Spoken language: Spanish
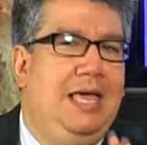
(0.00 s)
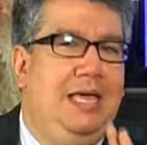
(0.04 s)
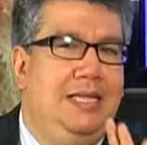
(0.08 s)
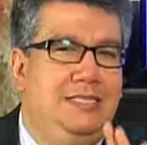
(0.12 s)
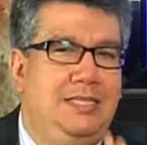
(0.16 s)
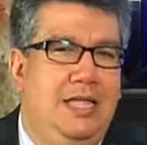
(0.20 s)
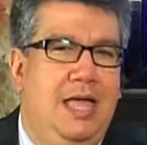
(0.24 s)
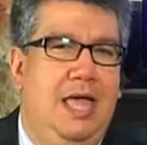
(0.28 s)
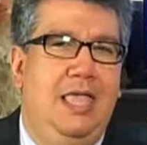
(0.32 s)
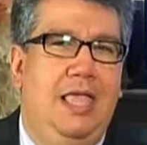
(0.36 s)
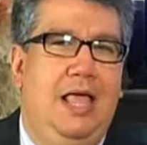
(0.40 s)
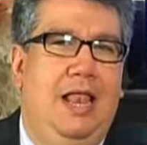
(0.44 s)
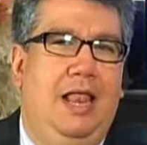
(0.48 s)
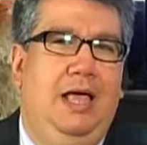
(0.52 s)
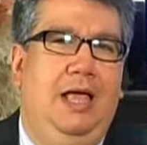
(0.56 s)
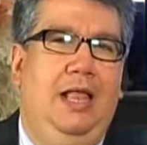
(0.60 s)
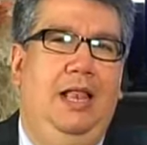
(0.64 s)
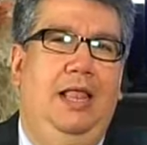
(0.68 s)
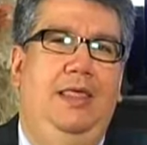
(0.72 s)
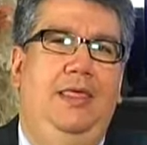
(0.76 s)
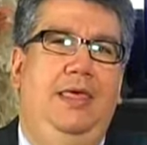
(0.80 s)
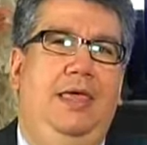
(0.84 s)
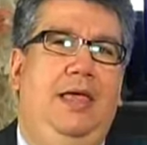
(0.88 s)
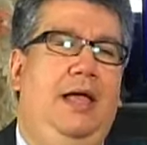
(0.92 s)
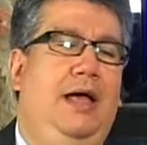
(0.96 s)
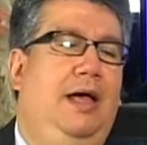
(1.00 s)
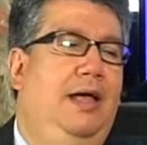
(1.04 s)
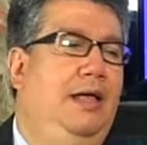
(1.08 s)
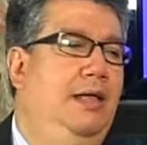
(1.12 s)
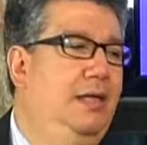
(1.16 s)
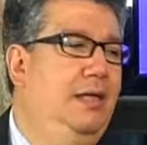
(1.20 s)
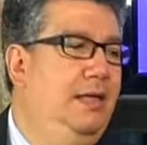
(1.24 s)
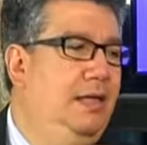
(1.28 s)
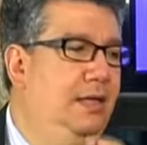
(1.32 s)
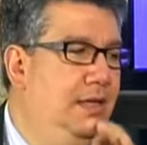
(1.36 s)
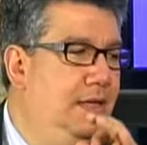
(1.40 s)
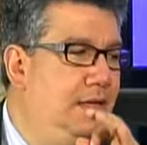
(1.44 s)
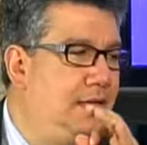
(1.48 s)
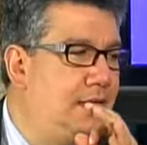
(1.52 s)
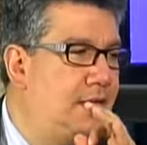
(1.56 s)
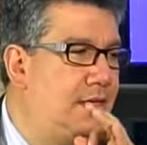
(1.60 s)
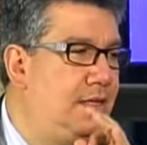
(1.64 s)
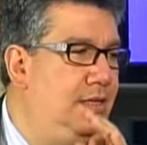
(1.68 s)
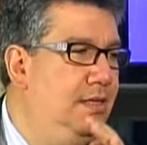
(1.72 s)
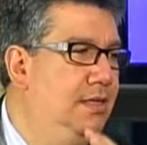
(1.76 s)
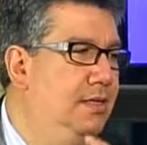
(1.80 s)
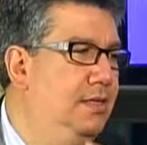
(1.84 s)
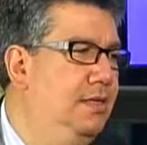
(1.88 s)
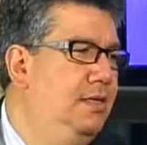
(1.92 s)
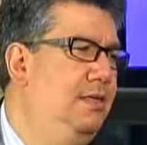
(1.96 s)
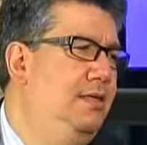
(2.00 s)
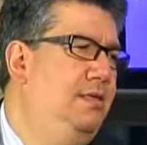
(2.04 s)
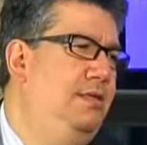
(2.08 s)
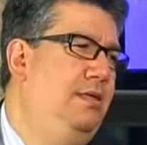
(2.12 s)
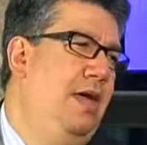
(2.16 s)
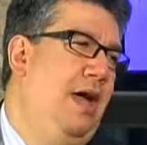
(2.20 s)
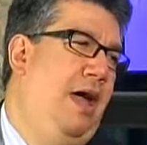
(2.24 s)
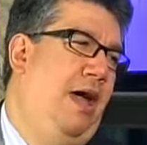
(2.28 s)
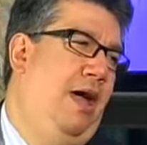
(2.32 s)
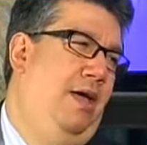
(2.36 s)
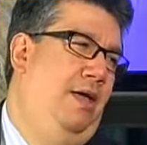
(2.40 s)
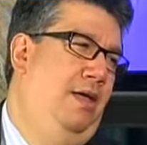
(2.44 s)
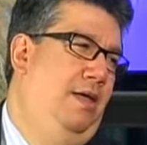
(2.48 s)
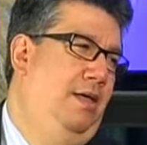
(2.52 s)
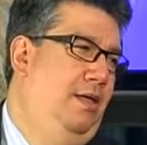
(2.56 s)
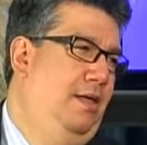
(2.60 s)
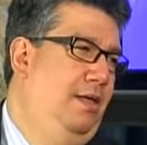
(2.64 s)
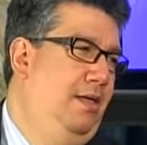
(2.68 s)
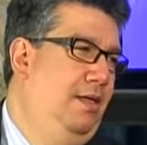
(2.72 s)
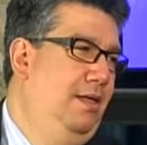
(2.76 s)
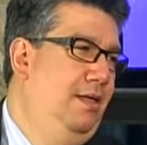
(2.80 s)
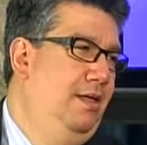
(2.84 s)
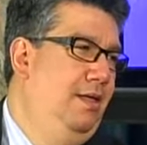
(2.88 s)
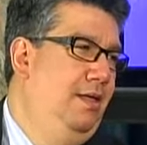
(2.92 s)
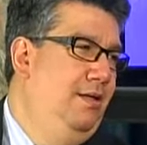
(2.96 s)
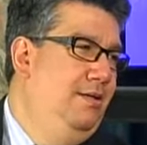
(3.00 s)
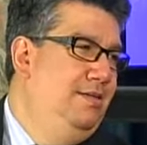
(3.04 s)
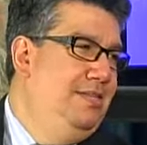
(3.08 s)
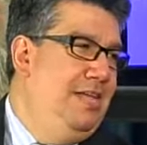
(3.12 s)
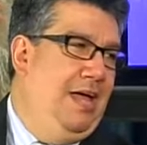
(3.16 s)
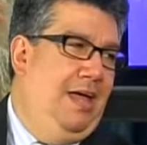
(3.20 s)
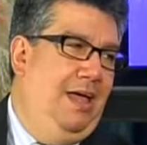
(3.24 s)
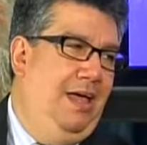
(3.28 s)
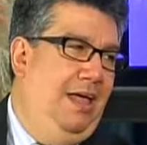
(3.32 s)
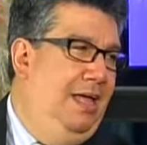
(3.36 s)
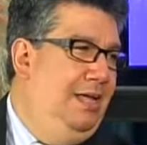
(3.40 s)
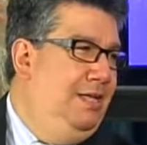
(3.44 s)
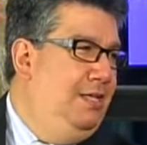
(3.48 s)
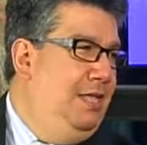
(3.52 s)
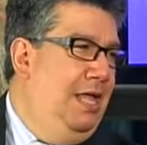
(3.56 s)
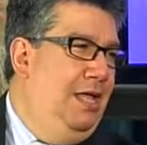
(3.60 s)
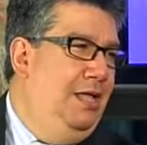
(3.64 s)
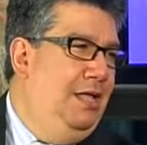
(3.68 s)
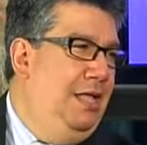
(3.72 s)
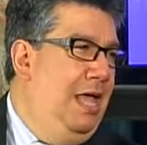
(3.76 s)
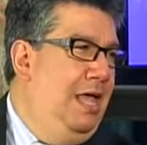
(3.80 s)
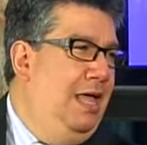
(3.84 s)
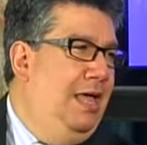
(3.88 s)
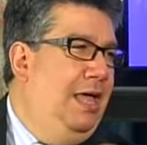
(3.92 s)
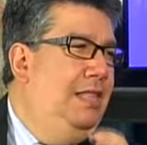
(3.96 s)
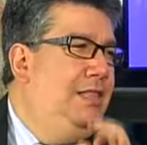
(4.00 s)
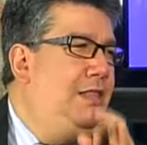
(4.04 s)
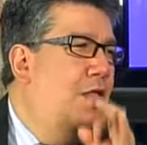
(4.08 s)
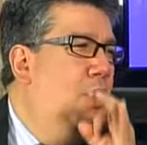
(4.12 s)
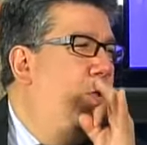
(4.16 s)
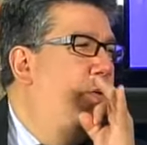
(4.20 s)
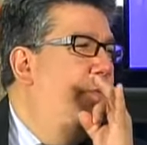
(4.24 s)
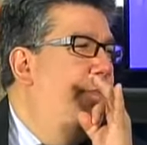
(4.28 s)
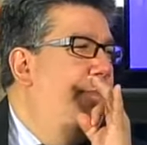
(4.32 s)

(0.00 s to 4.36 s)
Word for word: que sea ella la que le diga, ya. O sea, es, que te lo